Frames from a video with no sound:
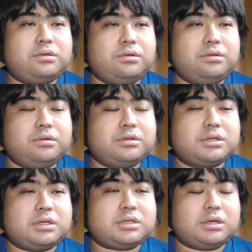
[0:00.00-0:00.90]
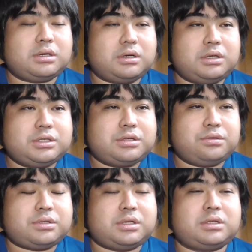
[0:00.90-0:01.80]
藤洋介さんが死
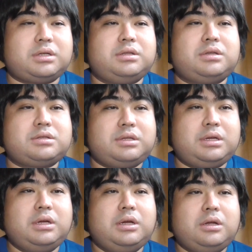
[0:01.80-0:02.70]
去されたんですね。